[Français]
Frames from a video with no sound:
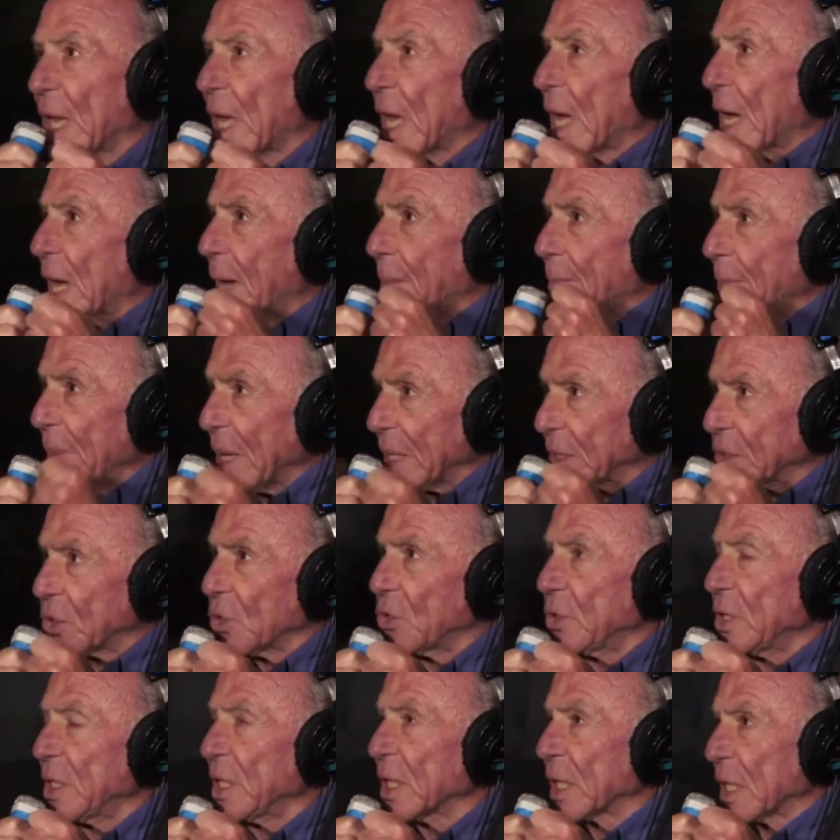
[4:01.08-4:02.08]
à
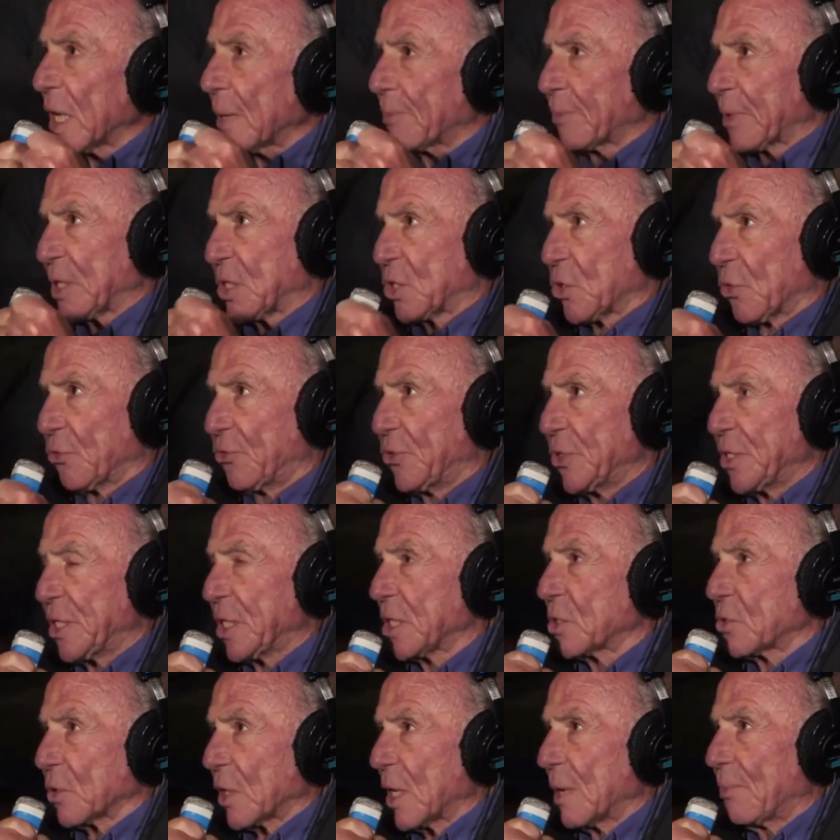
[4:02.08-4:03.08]
maintenir la pression physique
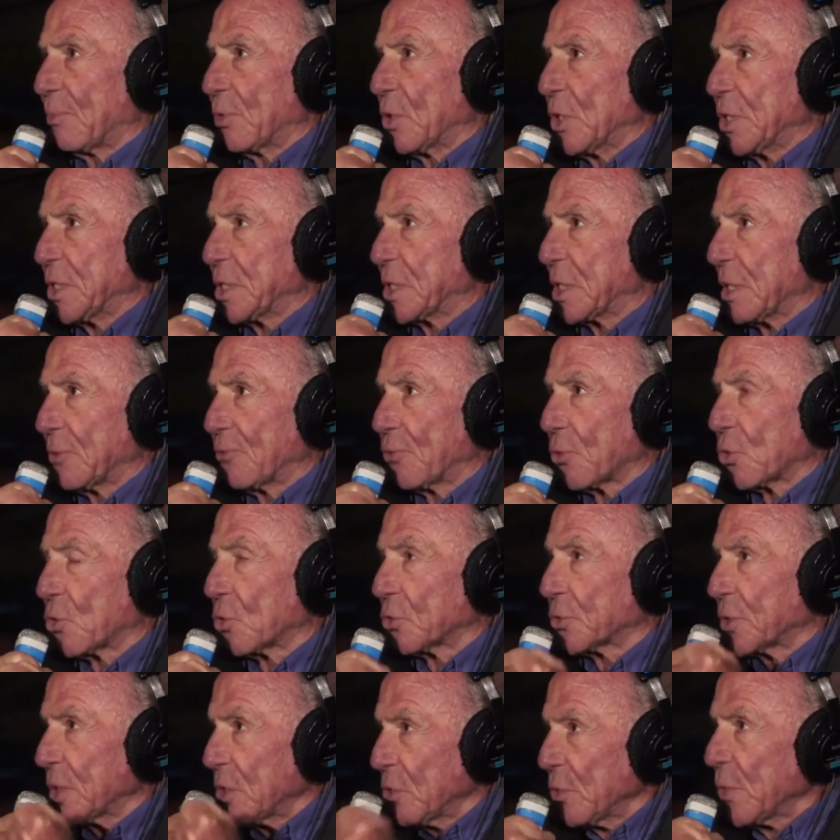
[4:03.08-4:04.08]
sur la police. Il faut
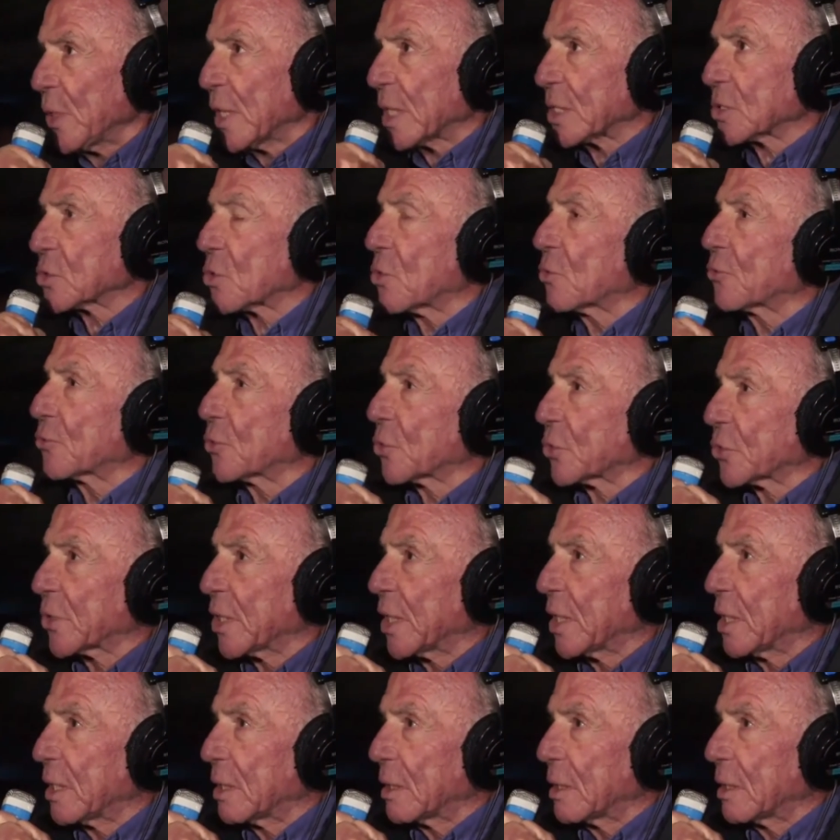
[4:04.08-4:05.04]
continuer à se confronter.